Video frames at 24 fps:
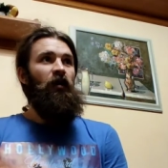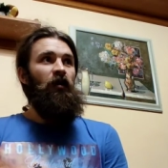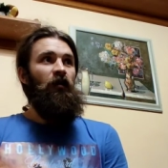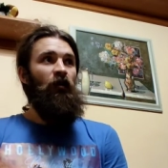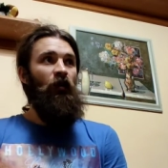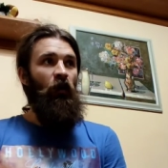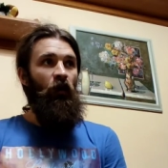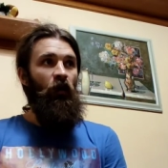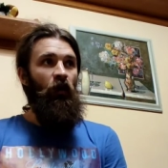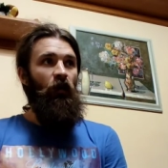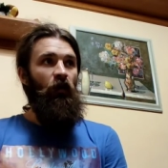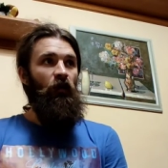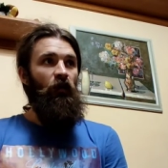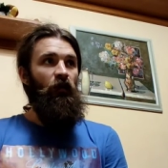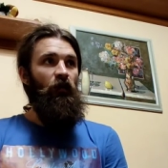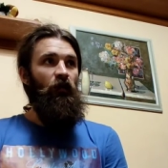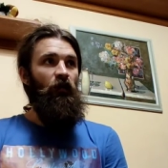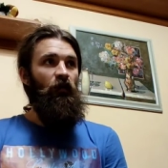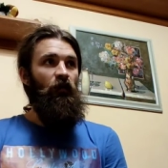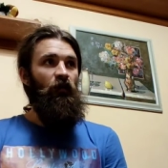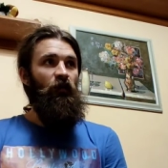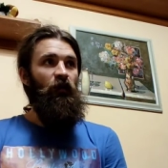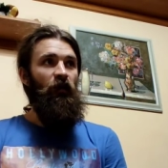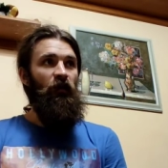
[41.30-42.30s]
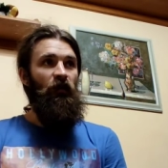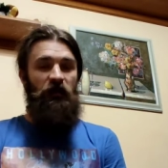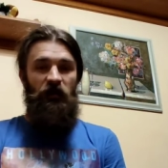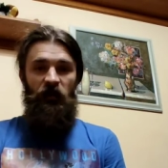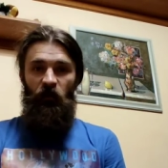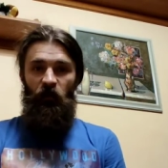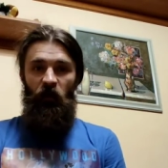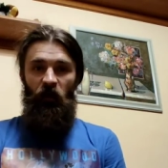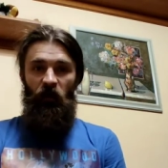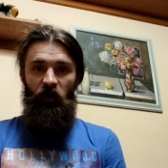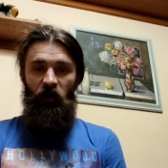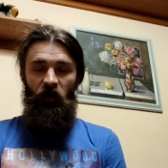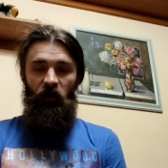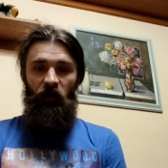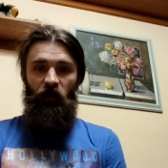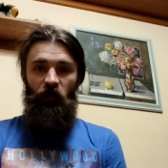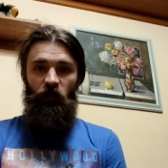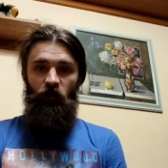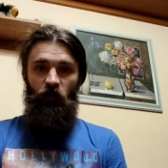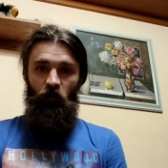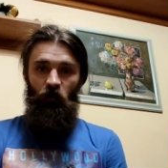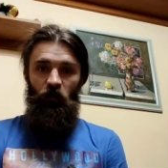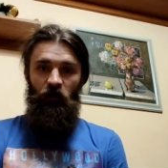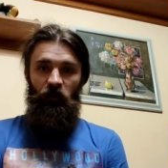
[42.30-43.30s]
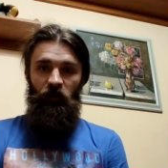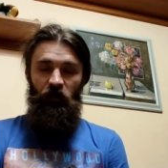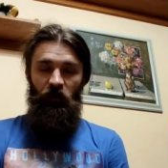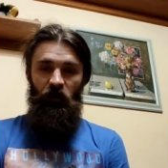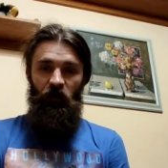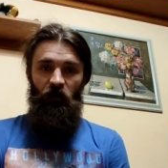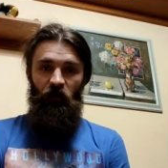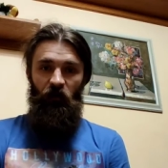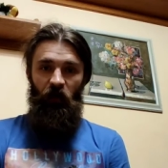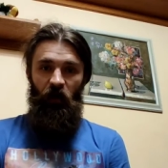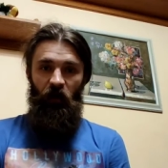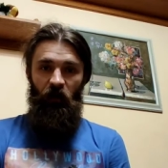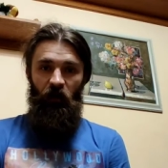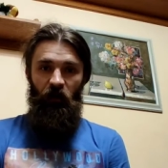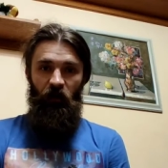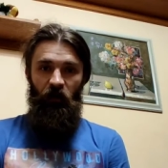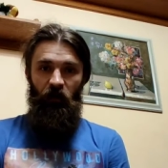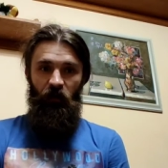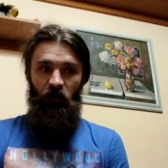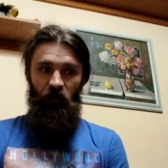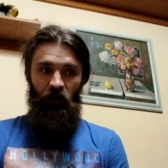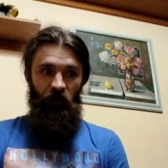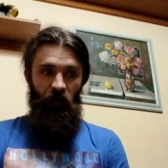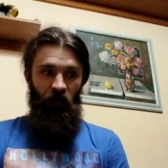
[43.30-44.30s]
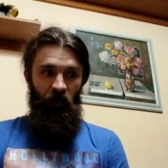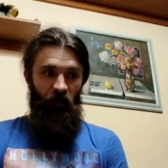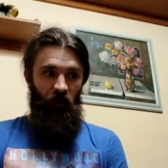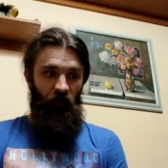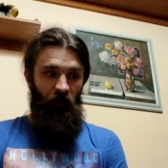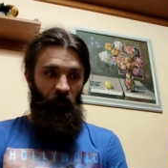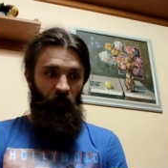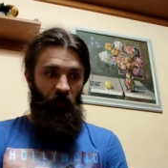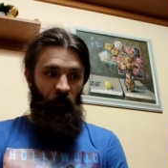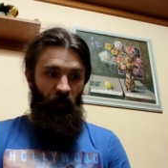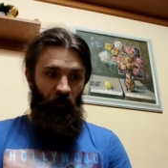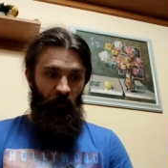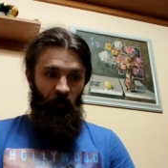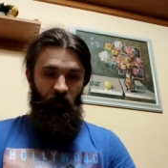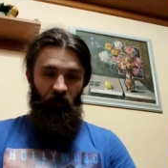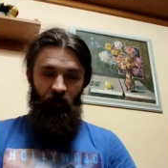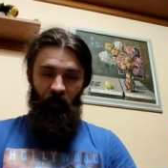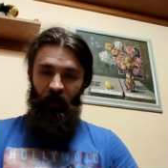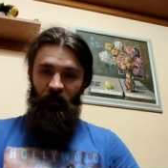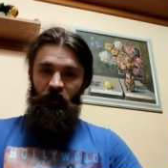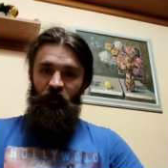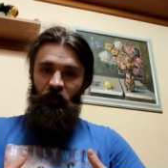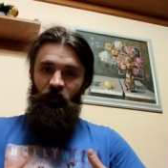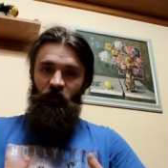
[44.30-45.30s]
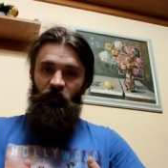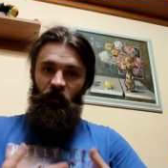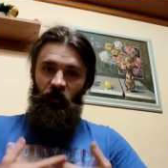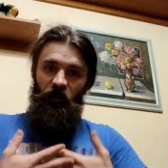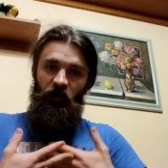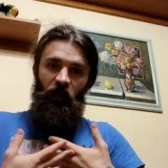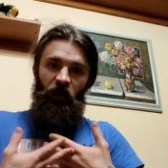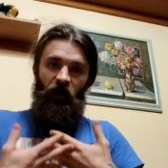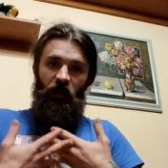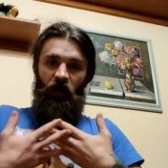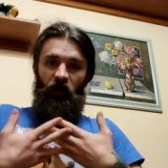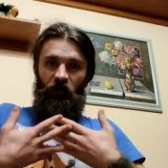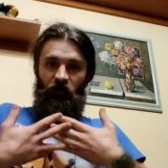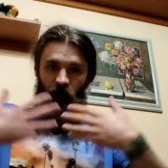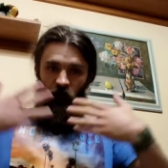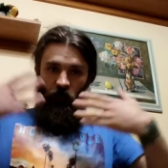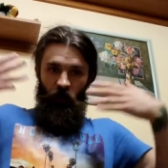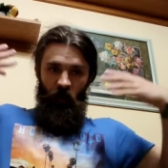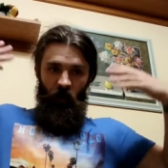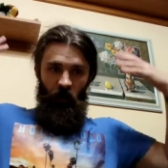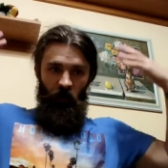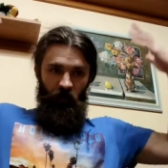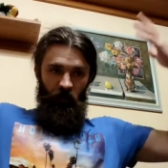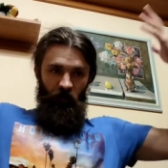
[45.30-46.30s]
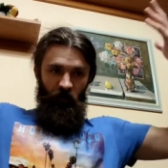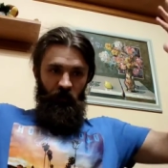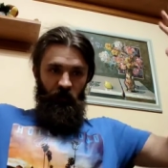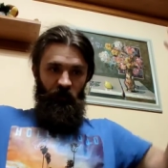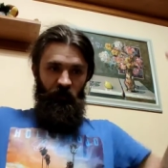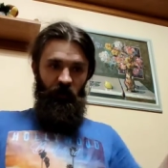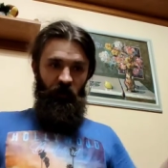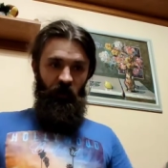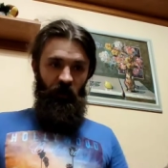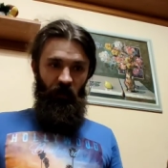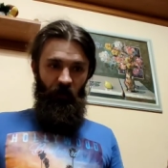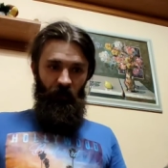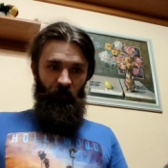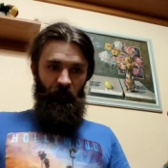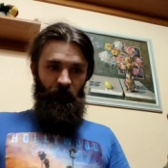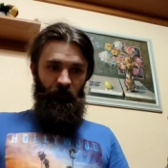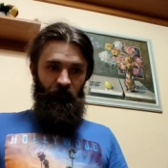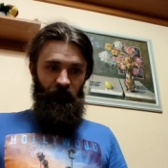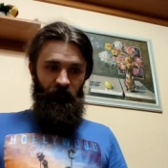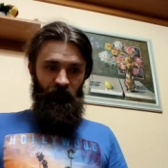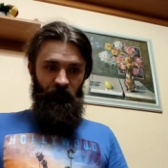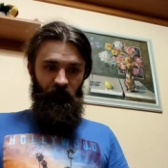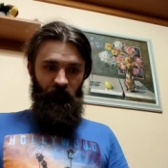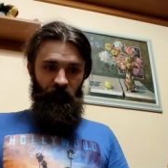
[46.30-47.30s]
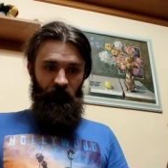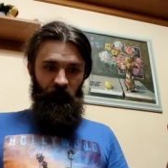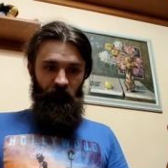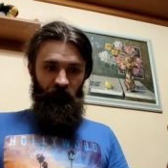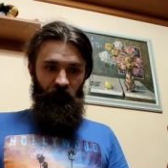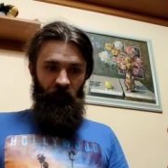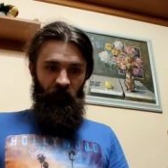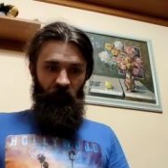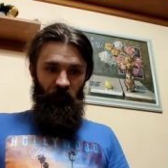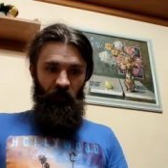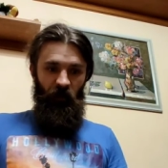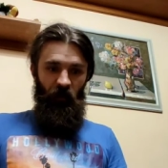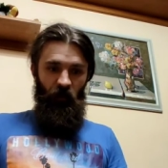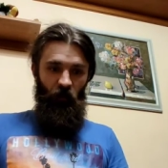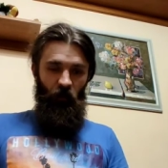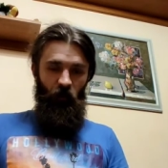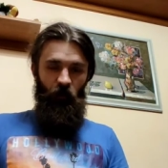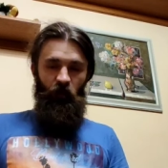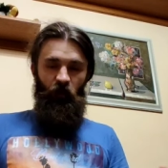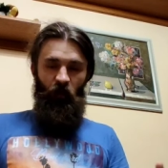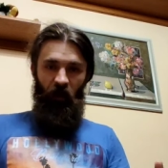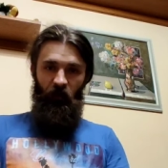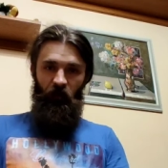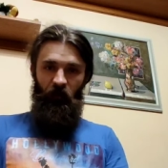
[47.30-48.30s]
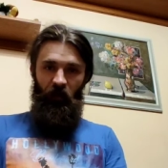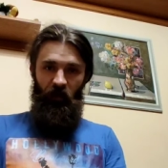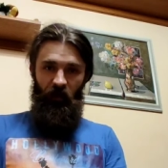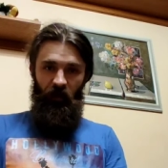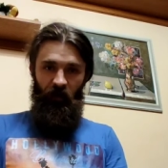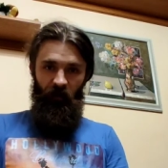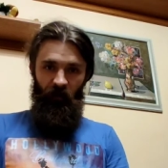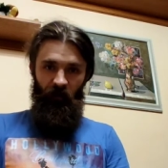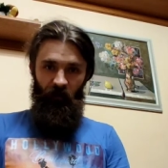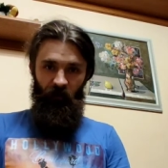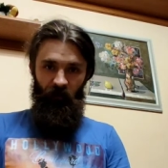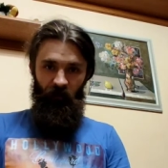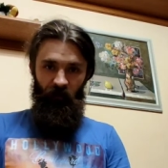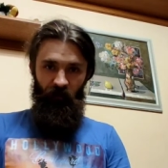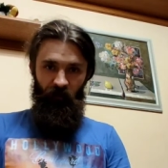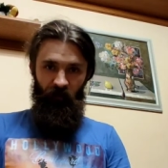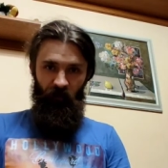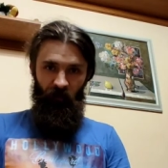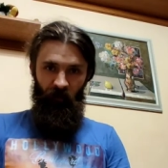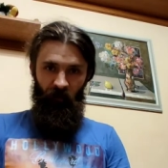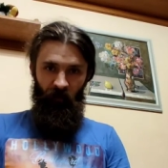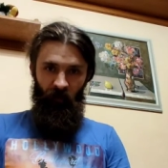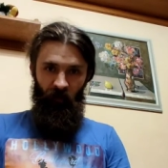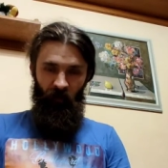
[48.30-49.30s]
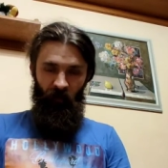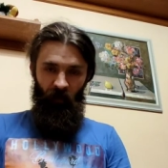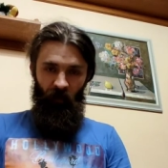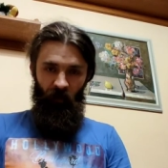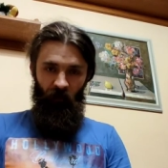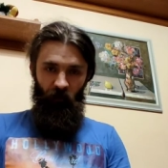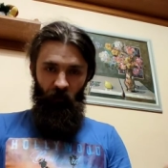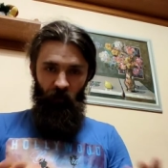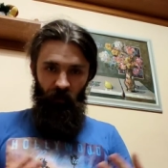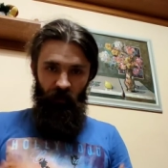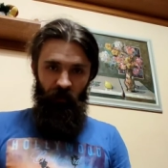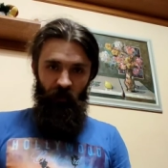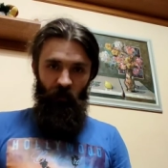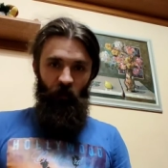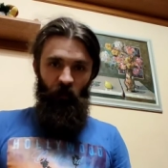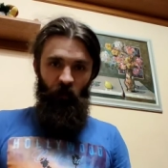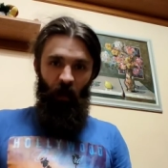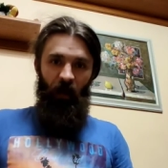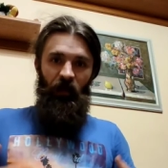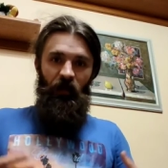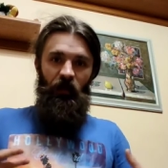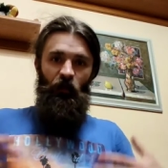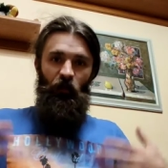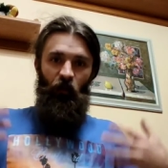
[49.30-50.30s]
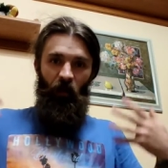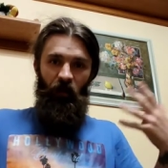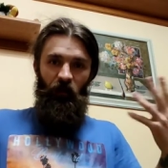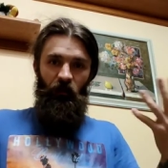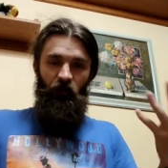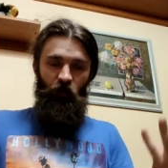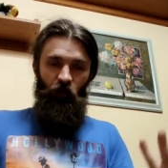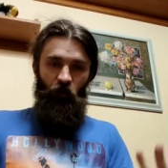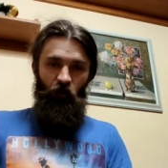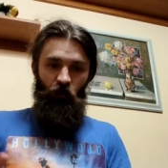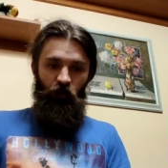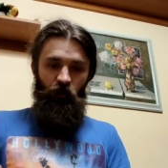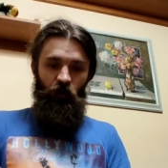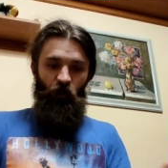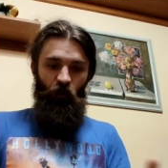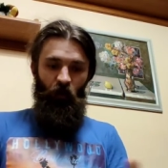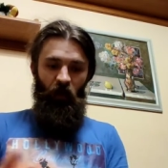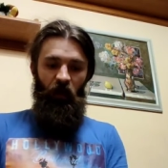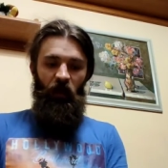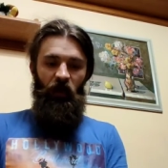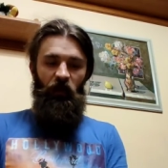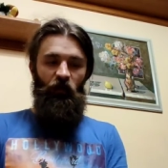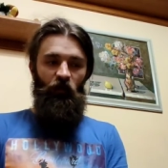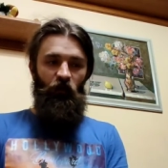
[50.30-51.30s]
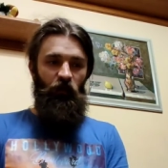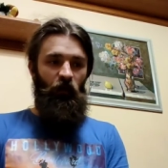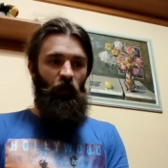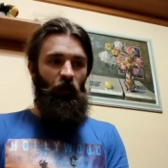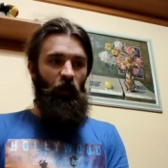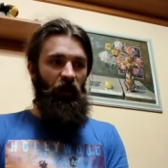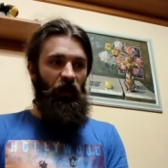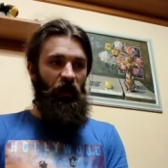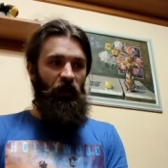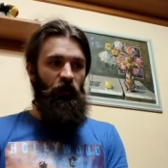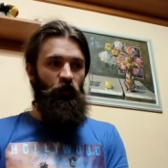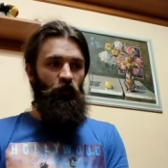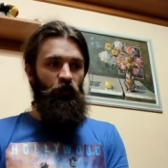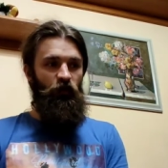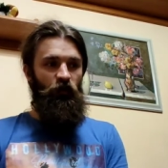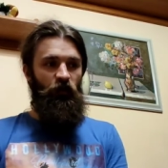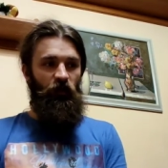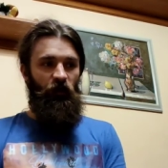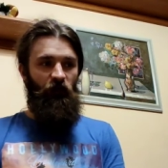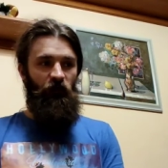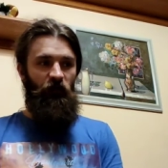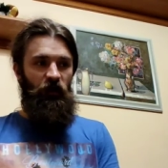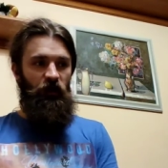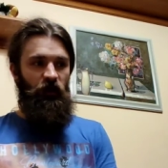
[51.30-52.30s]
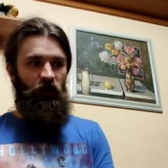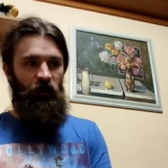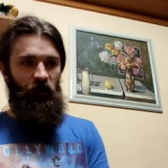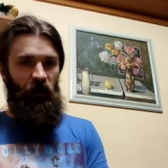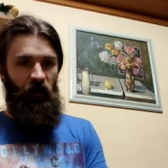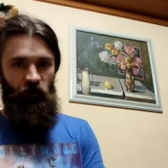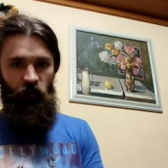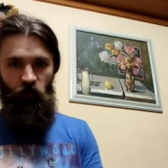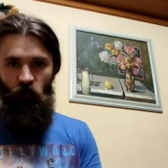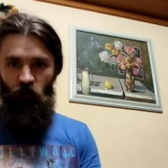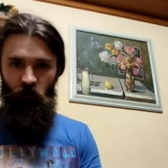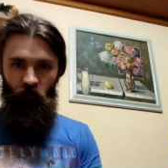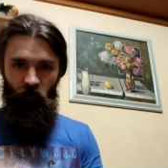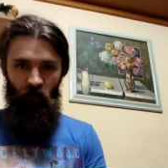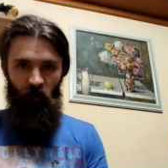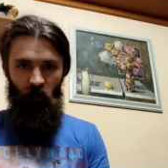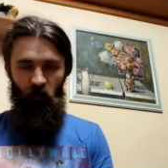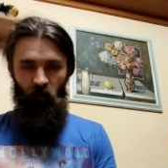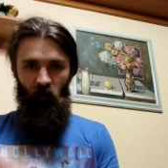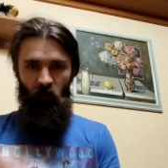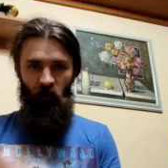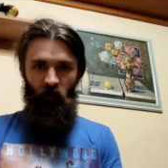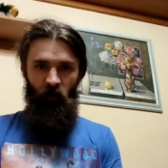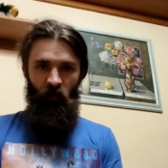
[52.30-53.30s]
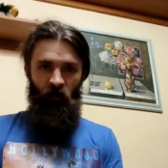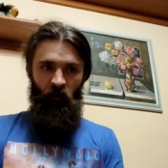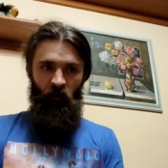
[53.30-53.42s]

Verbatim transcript: Но первостепенно это что нас закрывает? Это каждый центр отвечает за свое проявление. вот если пройти по ним, то можно понять. Но это понять тоже, это важно на чувственном